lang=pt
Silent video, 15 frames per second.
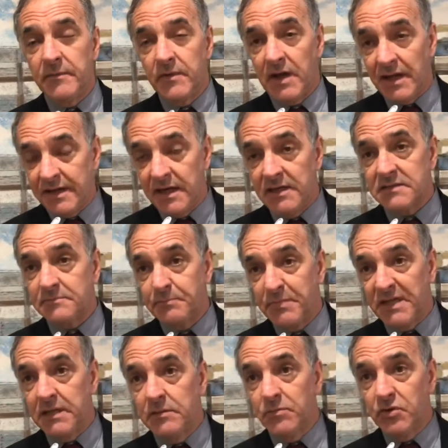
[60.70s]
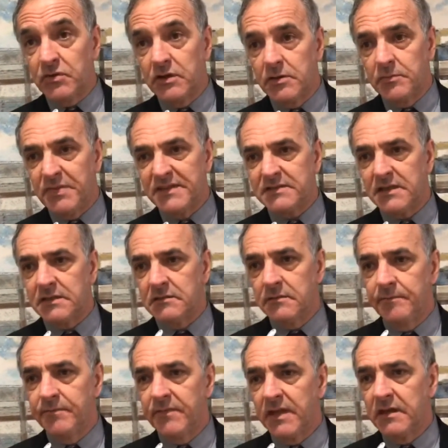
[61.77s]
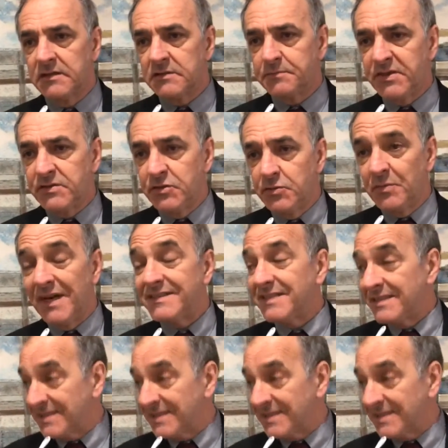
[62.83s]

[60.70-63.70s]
aliás, Pernambuco no ano passado pediu mais de